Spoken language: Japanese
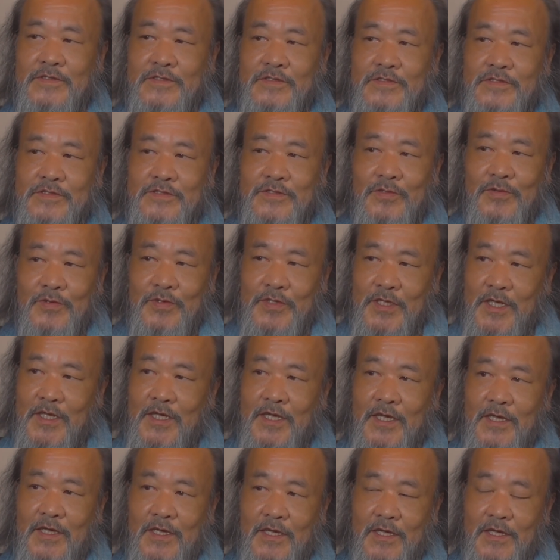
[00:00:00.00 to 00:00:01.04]
そこ
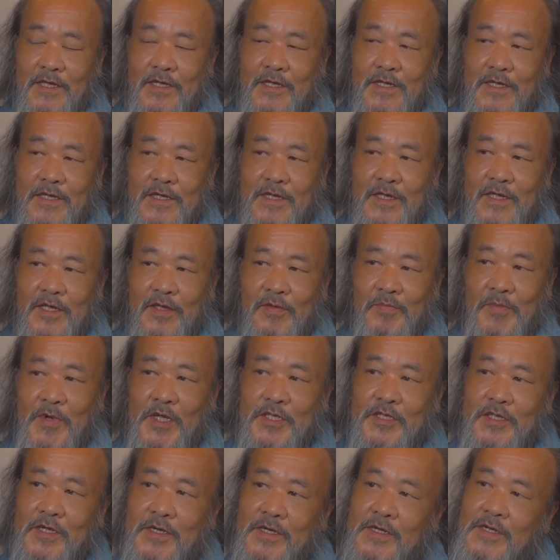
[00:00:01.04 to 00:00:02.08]
でま
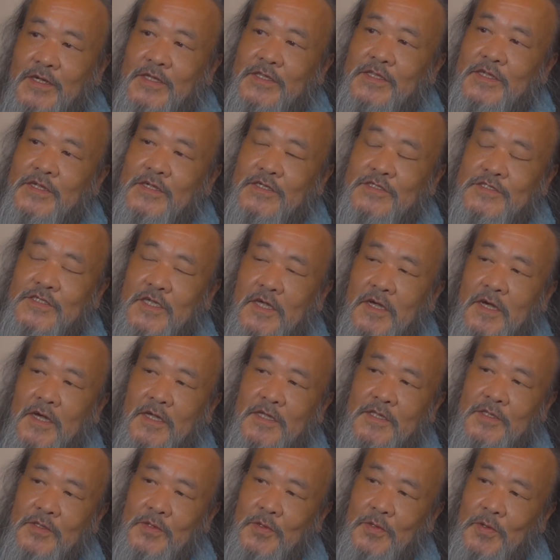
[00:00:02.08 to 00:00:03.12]
た新たな世
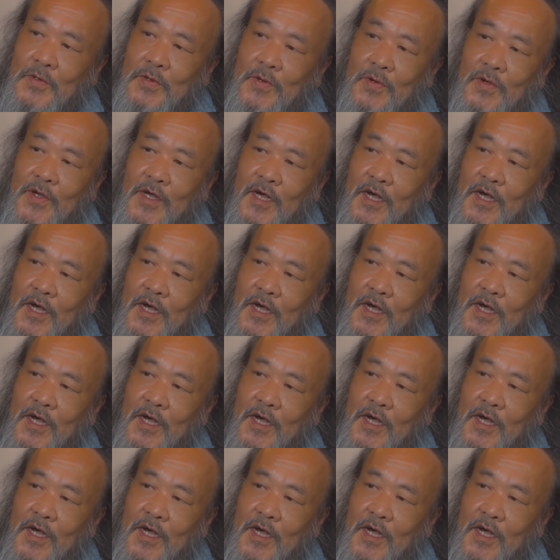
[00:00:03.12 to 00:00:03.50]
界を